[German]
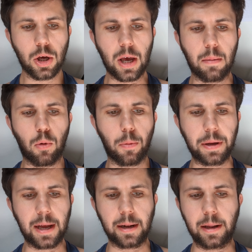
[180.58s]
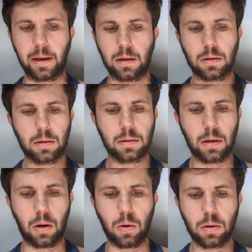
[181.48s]
ja, Morbid anlegen ist
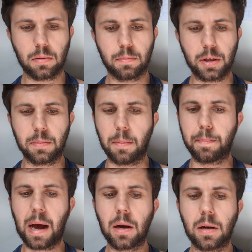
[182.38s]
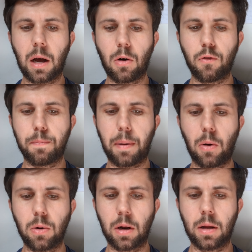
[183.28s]
hier auch mit dem Bachlauf,
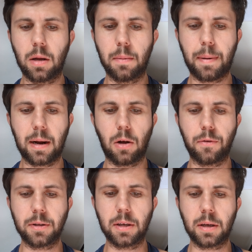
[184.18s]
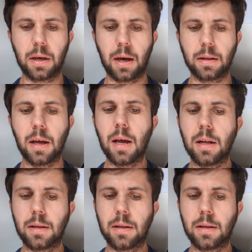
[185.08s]
Bauch, äh, Bachlauf integrieren.